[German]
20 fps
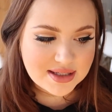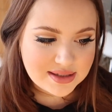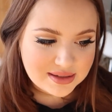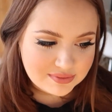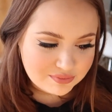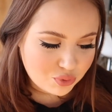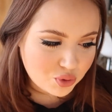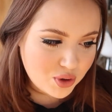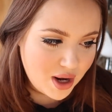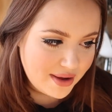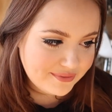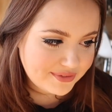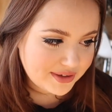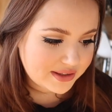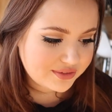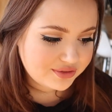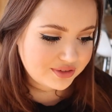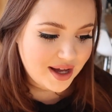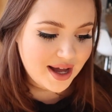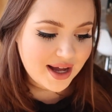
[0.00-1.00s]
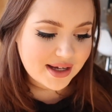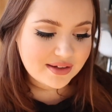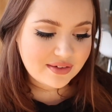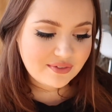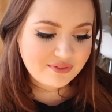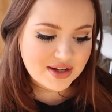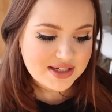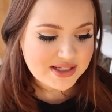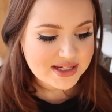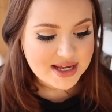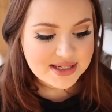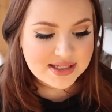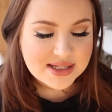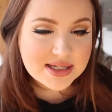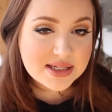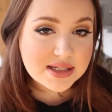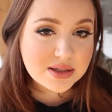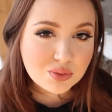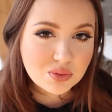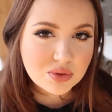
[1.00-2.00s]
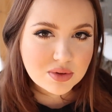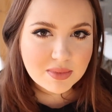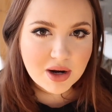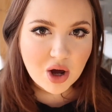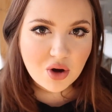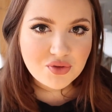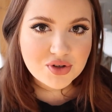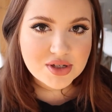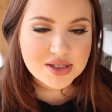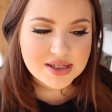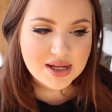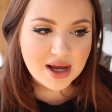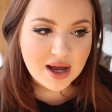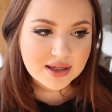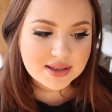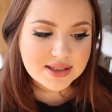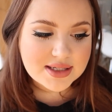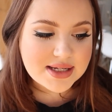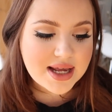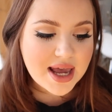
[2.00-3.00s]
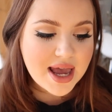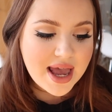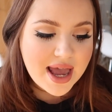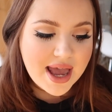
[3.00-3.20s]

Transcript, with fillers: Ich wurde einfach gefragt, was esse ich so im Laufe des Tages.